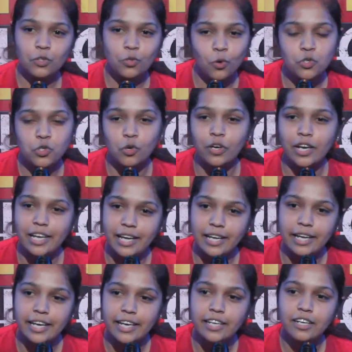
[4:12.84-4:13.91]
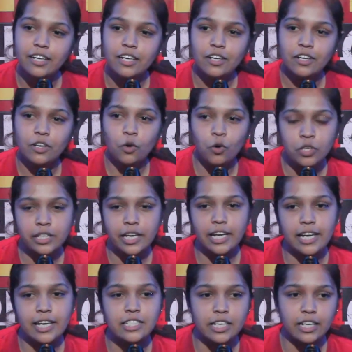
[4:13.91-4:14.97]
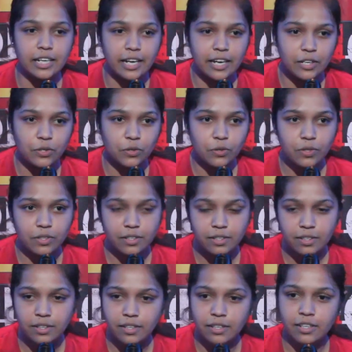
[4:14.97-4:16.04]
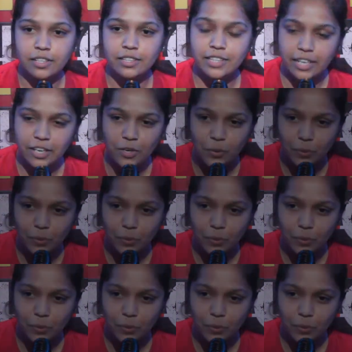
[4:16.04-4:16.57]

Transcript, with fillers: दूसरों के लिए नहीं खुद के लिए जी कर आया करो थैंक